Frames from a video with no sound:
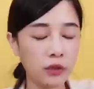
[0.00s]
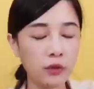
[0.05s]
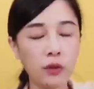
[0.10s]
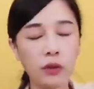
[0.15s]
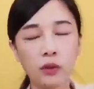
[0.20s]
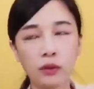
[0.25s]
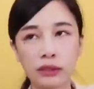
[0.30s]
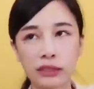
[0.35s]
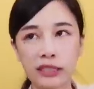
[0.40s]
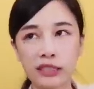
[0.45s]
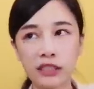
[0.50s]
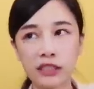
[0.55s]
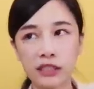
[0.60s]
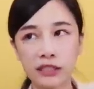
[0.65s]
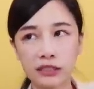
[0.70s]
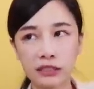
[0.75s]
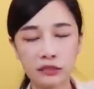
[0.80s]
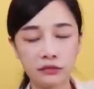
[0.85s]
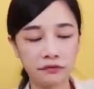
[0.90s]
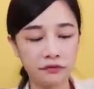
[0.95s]
因为我个
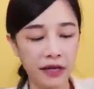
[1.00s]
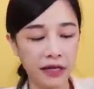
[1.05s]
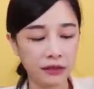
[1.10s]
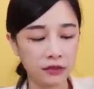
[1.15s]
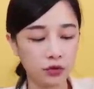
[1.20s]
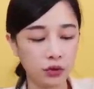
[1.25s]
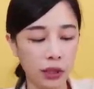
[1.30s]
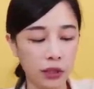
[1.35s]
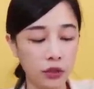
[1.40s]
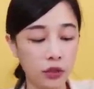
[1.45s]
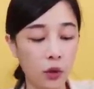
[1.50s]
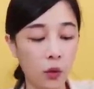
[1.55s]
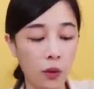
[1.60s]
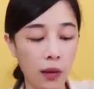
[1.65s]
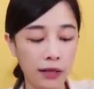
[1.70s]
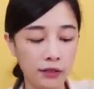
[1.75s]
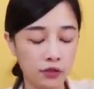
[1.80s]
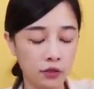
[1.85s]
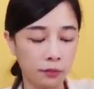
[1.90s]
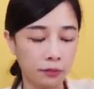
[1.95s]
人是非常喜欢用
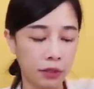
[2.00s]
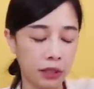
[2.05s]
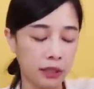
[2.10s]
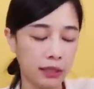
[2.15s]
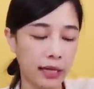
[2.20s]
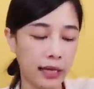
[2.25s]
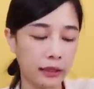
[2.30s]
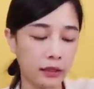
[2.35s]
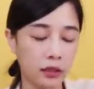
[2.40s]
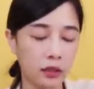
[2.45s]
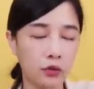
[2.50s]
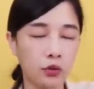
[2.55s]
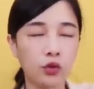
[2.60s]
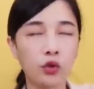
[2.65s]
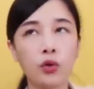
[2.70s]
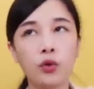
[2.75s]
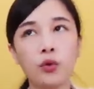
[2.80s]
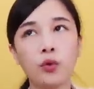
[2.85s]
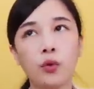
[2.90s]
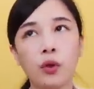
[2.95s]
外送平台的人，
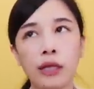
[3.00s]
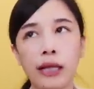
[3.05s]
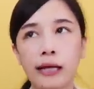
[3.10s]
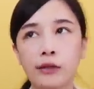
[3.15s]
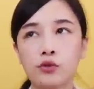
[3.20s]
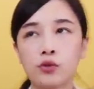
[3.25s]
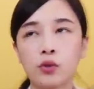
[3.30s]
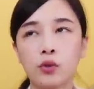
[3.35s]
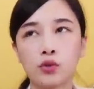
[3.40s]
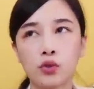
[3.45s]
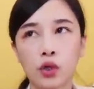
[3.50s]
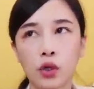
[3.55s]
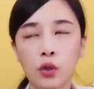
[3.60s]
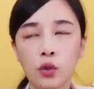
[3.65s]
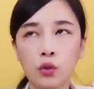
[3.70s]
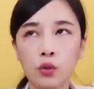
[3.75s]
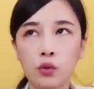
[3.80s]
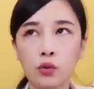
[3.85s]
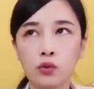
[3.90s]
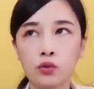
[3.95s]
对于我来说，我觉得
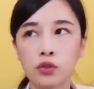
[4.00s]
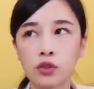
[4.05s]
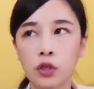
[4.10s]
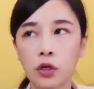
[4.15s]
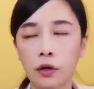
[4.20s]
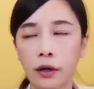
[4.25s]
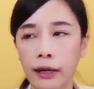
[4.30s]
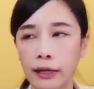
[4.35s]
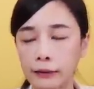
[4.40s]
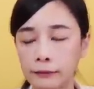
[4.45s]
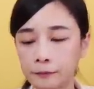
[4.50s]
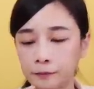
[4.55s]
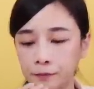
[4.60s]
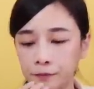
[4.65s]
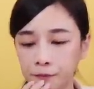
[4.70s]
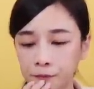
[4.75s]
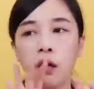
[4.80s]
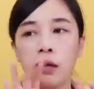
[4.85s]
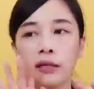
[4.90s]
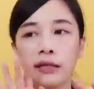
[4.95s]
户户送啊。
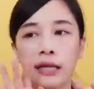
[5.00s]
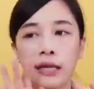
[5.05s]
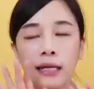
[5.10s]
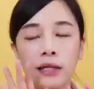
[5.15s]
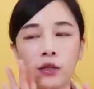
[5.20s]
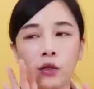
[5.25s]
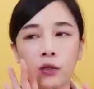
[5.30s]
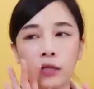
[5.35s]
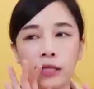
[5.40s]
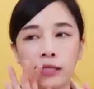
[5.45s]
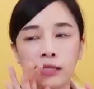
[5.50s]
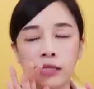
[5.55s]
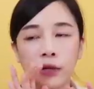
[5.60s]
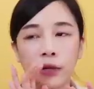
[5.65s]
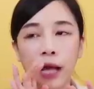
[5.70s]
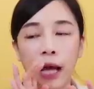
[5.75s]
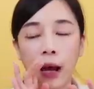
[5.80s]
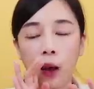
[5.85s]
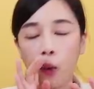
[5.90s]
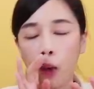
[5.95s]
它的优点
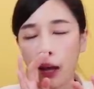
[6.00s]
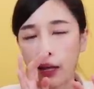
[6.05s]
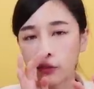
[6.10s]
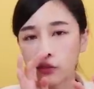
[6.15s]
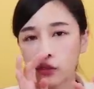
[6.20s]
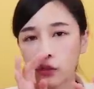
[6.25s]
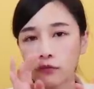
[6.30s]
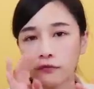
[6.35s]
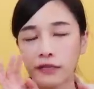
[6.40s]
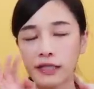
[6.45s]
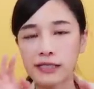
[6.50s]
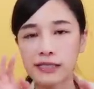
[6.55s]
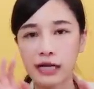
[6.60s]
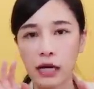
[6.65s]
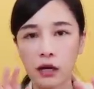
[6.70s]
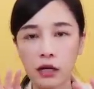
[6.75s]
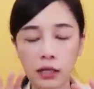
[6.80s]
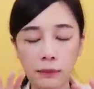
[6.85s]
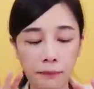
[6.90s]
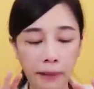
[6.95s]
在于它的外送费只
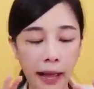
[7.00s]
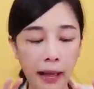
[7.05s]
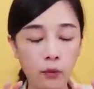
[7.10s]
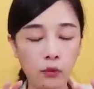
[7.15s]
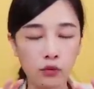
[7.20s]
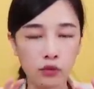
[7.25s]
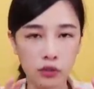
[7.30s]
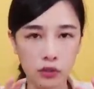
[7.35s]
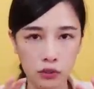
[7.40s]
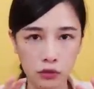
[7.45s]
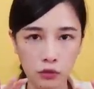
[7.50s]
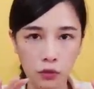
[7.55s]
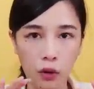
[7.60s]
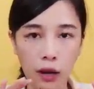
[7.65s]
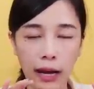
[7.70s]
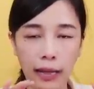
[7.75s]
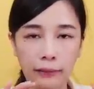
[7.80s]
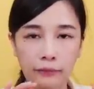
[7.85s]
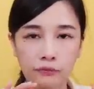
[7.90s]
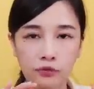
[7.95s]
要一百五十
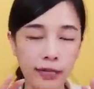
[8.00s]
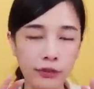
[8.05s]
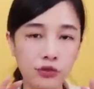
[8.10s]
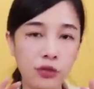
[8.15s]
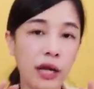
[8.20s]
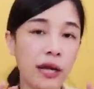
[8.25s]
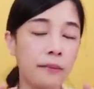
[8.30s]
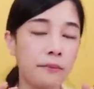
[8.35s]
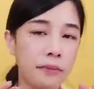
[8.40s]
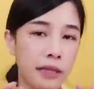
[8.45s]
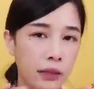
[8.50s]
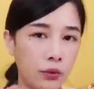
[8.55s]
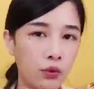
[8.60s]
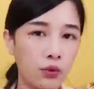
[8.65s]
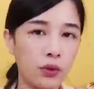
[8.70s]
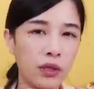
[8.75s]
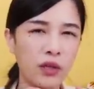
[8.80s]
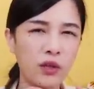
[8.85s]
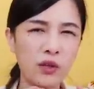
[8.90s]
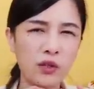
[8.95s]
块，它就可以免
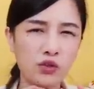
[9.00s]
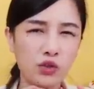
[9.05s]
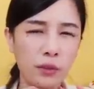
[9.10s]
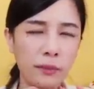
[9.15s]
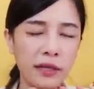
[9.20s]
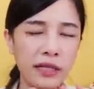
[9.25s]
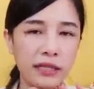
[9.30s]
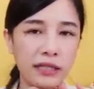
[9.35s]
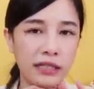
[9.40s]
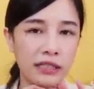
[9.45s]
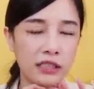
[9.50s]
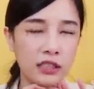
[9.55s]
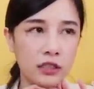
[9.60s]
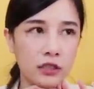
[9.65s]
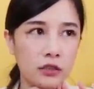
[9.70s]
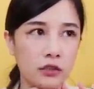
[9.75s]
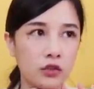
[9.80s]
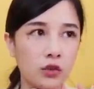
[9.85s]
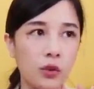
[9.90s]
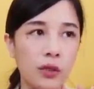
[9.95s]
运了，因为随便点
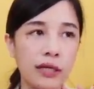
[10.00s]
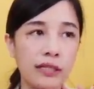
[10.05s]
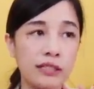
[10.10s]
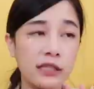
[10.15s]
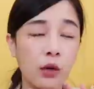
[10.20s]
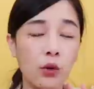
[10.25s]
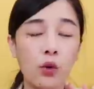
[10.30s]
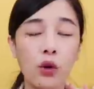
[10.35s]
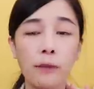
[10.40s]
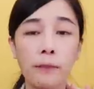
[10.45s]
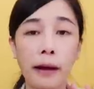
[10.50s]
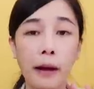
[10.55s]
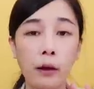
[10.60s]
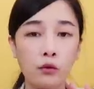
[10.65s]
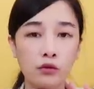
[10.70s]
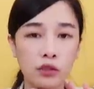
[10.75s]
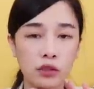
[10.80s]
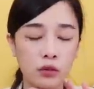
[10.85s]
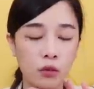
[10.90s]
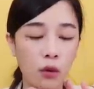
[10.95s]
其实就会超过一百
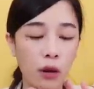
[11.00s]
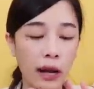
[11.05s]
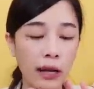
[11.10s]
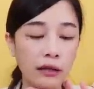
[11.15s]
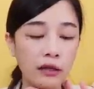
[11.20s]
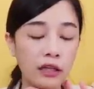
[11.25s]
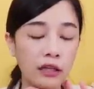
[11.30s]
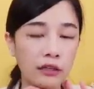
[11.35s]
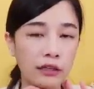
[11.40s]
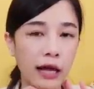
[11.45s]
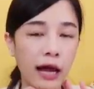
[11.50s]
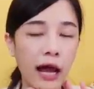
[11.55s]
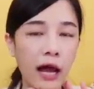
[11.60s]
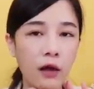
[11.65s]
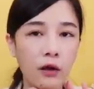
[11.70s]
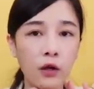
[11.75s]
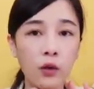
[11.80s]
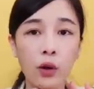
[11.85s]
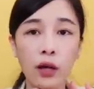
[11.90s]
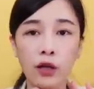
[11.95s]
五十块。然后
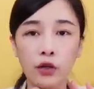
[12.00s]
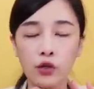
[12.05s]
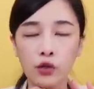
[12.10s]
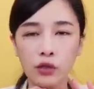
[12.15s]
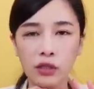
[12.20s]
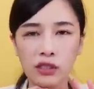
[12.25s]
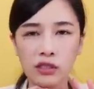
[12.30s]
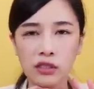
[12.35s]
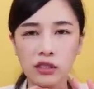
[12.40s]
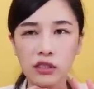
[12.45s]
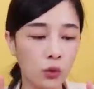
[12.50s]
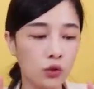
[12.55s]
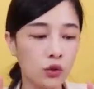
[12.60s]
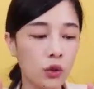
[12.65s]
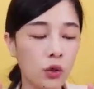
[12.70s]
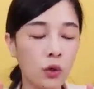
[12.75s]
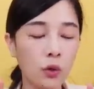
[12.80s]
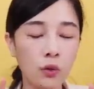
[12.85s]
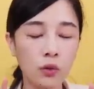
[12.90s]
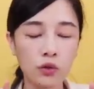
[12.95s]
还有另外一个优点是，我觉
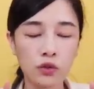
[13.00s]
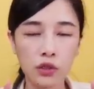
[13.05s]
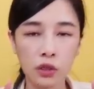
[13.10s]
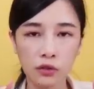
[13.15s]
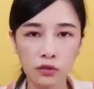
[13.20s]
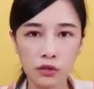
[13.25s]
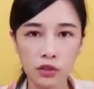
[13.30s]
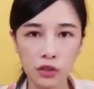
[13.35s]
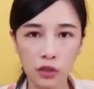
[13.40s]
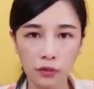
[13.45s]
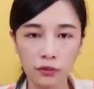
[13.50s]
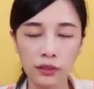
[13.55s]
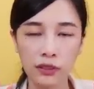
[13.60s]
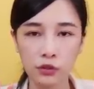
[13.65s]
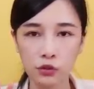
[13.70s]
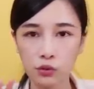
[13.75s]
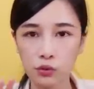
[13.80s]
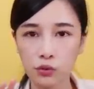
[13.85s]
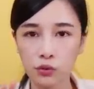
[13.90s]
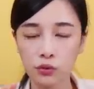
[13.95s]
得户户送送的
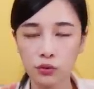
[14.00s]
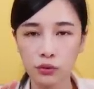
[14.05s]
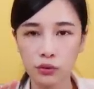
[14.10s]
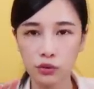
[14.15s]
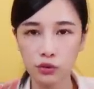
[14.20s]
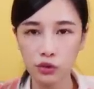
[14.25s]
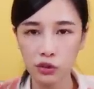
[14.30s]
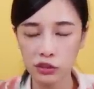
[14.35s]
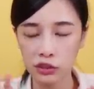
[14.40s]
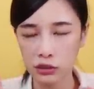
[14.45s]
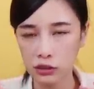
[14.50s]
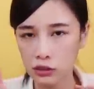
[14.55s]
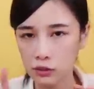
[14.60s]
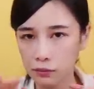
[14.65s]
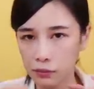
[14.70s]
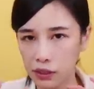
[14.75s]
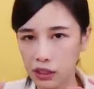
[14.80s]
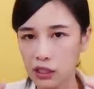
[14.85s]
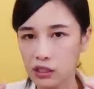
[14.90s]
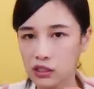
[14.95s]
速度确实是
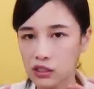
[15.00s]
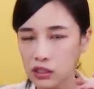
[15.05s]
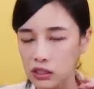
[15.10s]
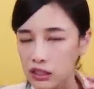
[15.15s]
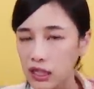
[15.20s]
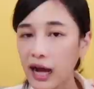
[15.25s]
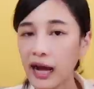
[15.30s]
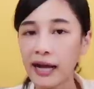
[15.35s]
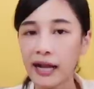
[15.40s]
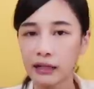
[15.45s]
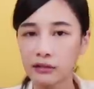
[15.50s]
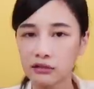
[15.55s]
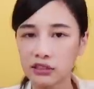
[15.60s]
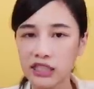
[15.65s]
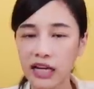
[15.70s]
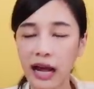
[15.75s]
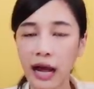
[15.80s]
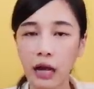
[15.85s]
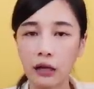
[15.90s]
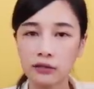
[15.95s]
比其他两
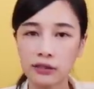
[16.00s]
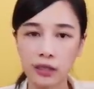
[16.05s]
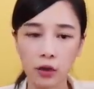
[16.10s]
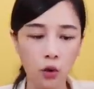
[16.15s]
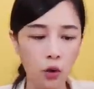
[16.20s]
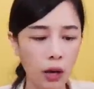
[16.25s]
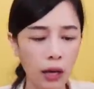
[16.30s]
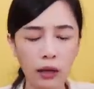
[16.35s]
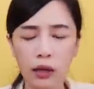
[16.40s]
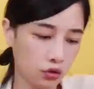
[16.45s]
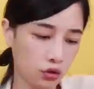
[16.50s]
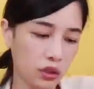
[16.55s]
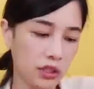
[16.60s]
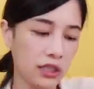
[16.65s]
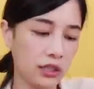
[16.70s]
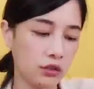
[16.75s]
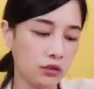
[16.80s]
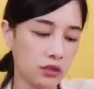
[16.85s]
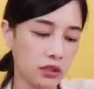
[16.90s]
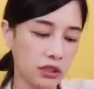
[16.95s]
家还要再快。缺
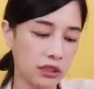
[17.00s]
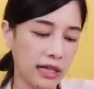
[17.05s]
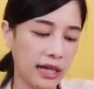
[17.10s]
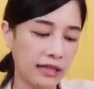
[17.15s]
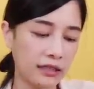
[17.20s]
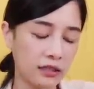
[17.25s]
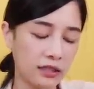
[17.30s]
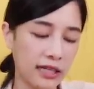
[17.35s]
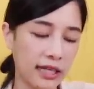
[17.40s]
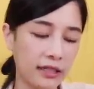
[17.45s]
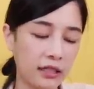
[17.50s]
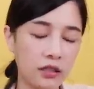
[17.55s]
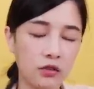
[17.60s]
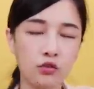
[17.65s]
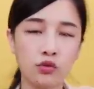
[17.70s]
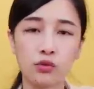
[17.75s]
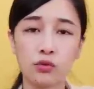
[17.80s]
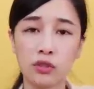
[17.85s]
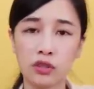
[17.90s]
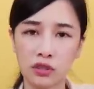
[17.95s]
点就是它的餐
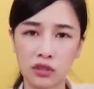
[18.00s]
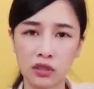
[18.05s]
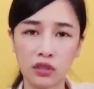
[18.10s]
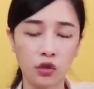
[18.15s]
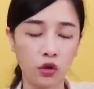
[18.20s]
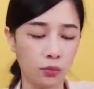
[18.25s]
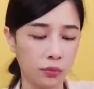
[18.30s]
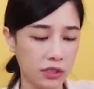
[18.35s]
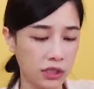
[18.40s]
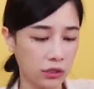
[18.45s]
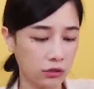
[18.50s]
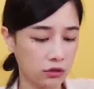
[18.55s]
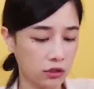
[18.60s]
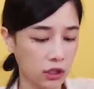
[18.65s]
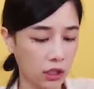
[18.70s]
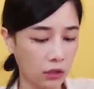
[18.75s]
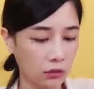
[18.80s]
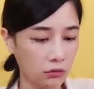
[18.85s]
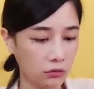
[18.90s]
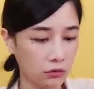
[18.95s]
厅数是真的有比较
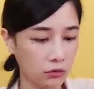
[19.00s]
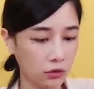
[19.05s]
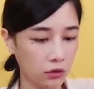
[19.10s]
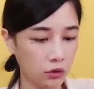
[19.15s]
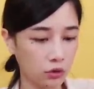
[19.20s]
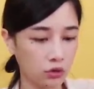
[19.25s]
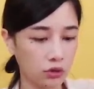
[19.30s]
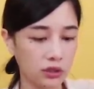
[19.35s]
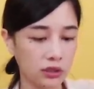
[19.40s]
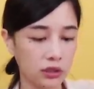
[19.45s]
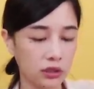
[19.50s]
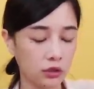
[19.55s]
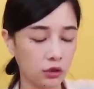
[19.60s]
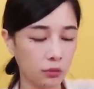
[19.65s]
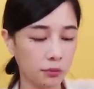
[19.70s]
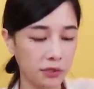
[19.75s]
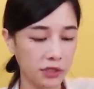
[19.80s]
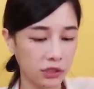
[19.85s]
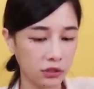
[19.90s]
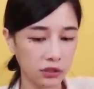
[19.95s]
少，选择
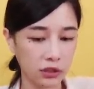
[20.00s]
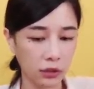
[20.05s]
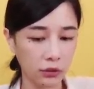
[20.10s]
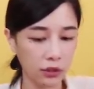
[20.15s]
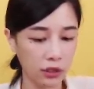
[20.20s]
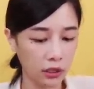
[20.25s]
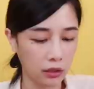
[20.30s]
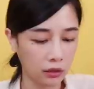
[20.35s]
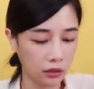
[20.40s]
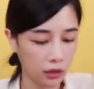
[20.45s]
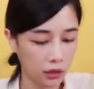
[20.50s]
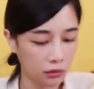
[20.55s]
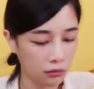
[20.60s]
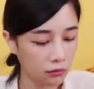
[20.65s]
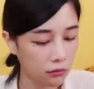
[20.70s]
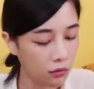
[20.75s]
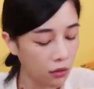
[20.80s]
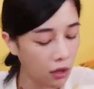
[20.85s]
有比较少一点点。